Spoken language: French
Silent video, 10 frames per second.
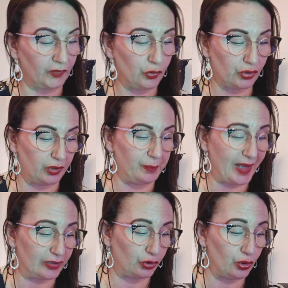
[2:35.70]
Donc
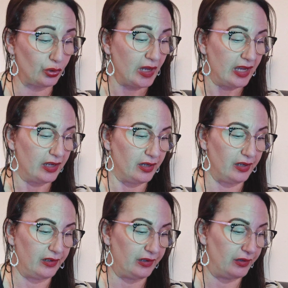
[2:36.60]
pas que.
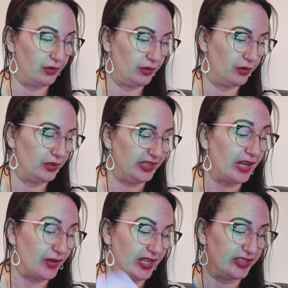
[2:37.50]
Euh,
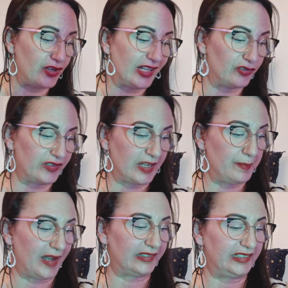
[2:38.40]
ah et, dans la
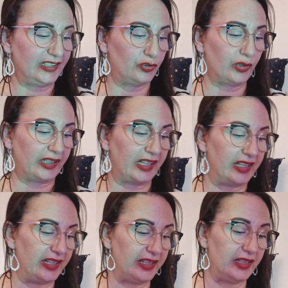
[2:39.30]
deuxième partie, de
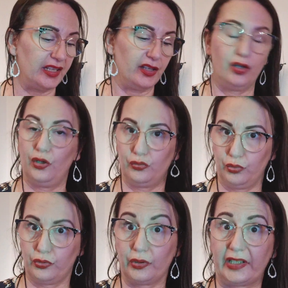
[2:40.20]
créer, euh,
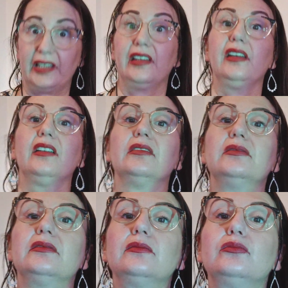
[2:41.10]
de créer,
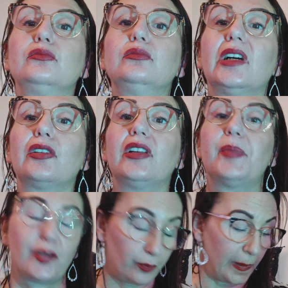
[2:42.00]
attendez,
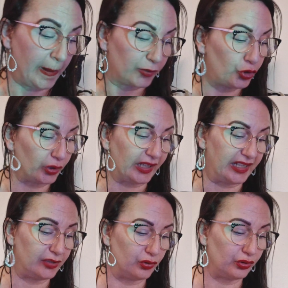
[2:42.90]
pardon, de
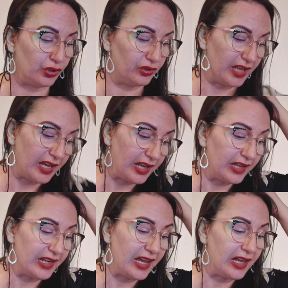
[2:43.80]
créer donc euh,
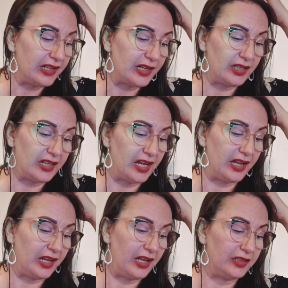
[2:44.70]
la, la,
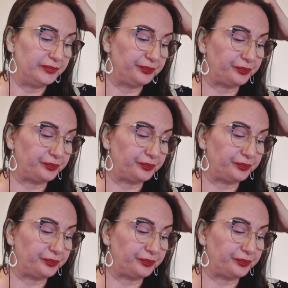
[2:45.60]
la,